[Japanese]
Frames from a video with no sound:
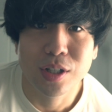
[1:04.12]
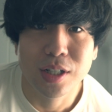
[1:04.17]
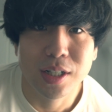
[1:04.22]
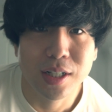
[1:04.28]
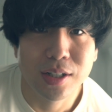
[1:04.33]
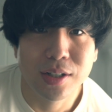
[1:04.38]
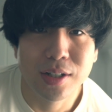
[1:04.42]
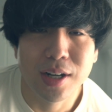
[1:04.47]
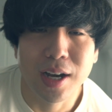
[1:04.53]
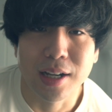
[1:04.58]

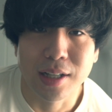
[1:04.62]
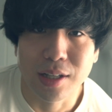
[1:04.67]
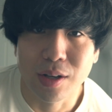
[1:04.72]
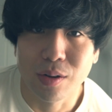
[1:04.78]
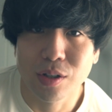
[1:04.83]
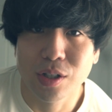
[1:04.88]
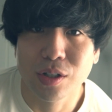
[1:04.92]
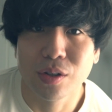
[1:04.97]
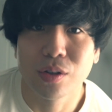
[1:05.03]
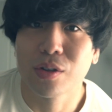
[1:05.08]
時ぐらいに
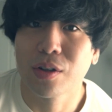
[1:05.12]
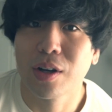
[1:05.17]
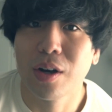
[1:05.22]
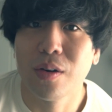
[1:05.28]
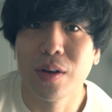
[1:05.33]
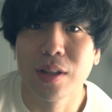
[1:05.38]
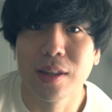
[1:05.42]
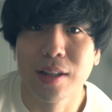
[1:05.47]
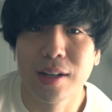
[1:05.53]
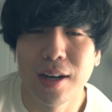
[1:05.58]
お仕事が
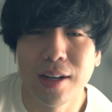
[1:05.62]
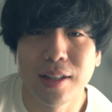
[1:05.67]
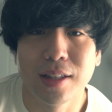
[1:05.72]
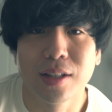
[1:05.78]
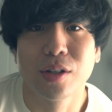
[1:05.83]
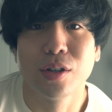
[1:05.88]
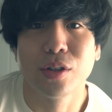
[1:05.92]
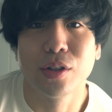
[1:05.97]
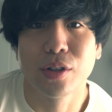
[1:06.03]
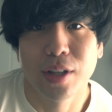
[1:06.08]
終わって帰って
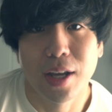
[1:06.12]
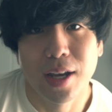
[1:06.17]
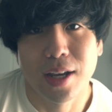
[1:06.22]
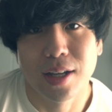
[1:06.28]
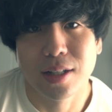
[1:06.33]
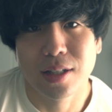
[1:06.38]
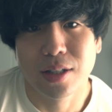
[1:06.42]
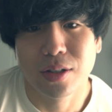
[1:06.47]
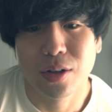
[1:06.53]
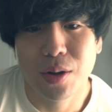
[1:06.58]
くるの
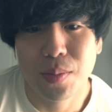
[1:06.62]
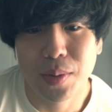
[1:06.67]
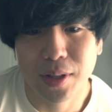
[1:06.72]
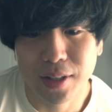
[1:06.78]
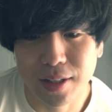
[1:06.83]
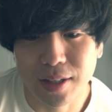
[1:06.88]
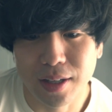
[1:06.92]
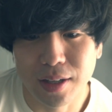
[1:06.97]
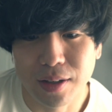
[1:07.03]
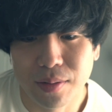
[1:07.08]
でそれま
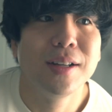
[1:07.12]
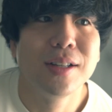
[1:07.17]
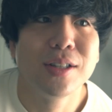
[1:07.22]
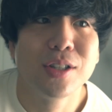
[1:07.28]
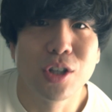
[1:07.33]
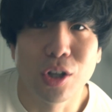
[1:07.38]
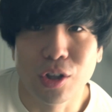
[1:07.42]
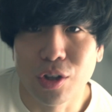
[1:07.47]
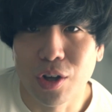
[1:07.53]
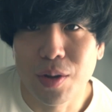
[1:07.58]
でに
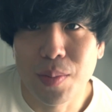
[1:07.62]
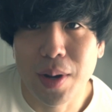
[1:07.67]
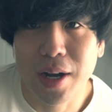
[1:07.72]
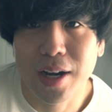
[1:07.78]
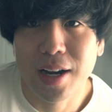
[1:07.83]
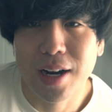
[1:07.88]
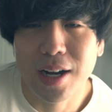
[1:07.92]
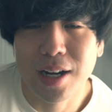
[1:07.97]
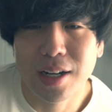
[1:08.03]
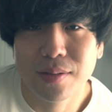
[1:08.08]
ちょっと今
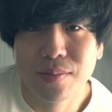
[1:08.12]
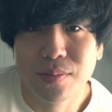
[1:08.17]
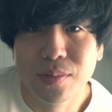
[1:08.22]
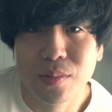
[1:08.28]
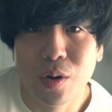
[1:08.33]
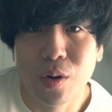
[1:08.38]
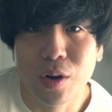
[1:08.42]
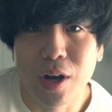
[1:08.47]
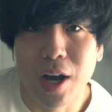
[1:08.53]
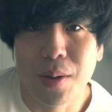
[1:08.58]
から
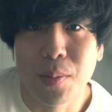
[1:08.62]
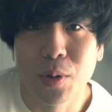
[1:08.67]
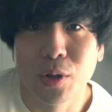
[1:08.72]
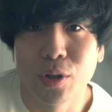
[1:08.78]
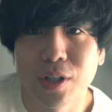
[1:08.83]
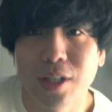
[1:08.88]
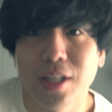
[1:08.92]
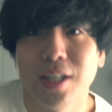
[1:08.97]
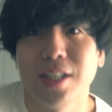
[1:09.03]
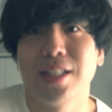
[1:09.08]
お買い
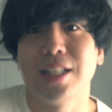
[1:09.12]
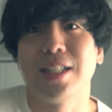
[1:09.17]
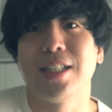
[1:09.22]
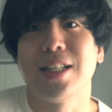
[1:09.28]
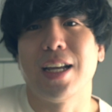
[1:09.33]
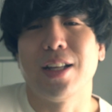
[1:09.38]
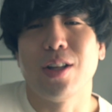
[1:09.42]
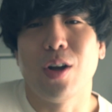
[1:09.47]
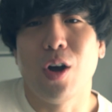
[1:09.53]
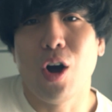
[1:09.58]
物に行ってき
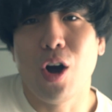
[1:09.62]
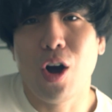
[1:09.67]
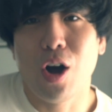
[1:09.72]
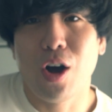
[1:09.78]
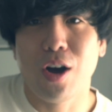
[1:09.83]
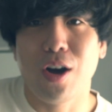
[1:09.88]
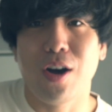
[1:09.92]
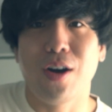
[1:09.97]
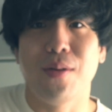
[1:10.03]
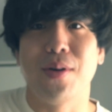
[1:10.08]
たいと
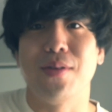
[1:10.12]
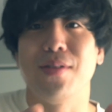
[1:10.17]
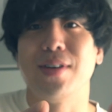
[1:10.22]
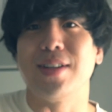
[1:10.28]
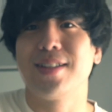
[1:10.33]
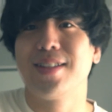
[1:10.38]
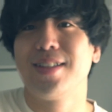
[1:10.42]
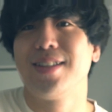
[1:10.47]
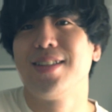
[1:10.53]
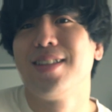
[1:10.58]
思いま
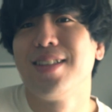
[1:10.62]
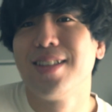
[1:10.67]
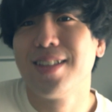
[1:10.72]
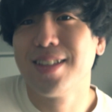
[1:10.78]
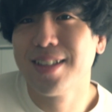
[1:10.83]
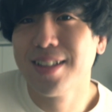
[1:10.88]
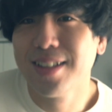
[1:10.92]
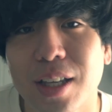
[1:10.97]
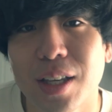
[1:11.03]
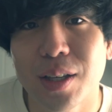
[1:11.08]
す
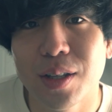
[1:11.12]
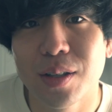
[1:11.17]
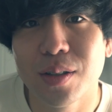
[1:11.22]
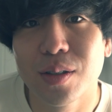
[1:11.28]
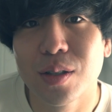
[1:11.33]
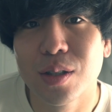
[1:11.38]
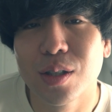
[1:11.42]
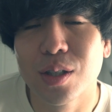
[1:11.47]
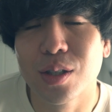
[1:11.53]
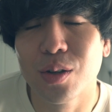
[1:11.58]
近
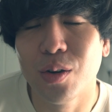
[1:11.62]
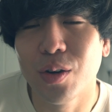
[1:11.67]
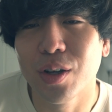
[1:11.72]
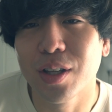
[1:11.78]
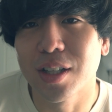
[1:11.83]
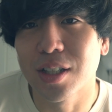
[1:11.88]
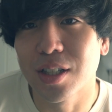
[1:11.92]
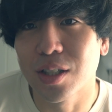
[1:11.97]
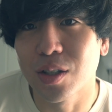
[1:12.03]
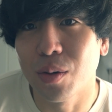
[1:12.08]
すごい
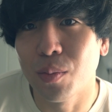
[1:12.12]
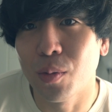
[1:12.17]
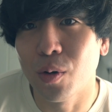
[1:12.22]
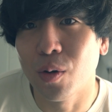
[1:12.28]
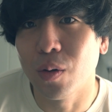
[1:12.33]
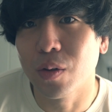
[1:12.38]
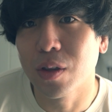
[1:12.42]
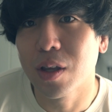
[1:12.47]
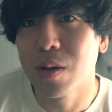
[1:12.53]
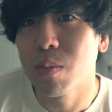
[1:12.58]
んですよ
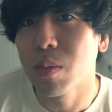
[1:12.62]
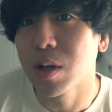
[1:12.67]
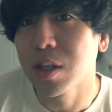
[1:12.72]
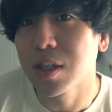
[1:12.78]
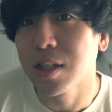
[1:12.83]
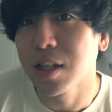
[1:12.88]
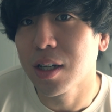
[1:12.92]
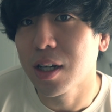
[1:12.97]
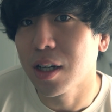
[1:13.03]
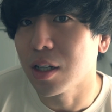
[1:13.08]
もう年
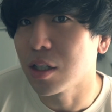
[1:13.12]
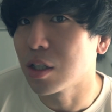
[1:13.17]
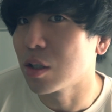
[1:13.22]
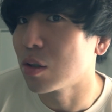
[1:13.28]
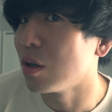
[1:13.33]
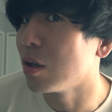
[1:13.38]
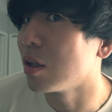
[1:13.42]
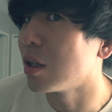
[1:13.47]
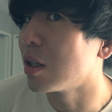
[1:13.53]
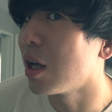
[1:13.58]
末だからす
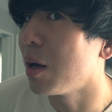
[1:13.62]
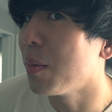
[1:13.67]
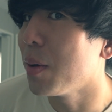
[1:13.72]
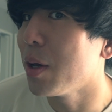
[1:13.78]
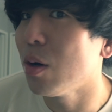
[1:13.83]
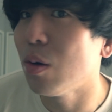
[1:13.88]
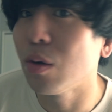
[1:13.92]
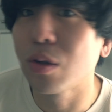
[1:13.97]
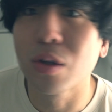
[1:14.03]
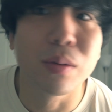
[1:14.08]
ごい食べ
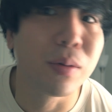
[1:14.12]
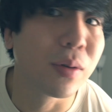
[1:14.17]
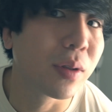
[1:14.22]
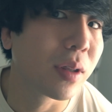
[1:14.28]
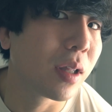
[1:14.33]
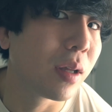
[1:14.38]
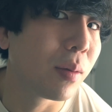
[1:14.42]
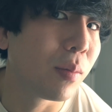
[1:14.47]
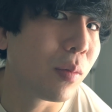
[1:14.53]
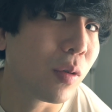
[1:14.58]
ようと思っ
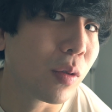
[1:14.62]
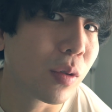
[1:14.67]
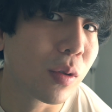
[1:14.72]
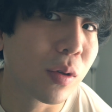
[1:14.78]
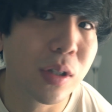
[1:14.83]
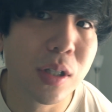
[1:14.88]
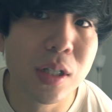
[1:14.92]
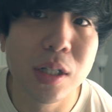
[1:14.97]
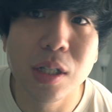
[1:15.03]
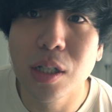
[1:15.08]
てもう
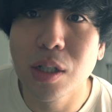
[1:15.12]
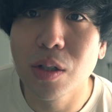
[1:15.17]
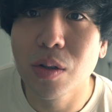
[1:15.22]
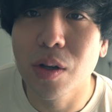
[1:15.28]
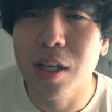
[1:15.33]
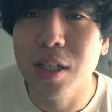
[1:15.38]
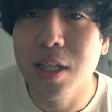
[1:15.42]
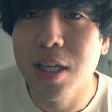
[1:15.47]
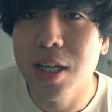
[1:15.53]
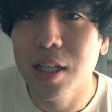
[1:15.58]
どっちにしろ
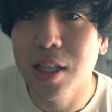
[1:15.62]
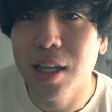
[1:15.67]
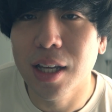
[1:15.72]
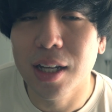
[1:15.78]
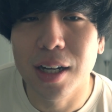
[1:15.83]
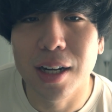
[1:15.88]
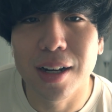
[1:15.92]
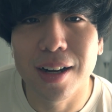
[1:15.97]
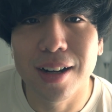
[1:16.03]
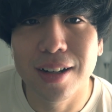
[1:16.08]
痩せれない
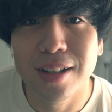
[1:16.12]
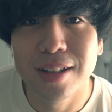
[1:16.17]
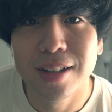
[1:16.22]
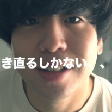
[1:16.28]
から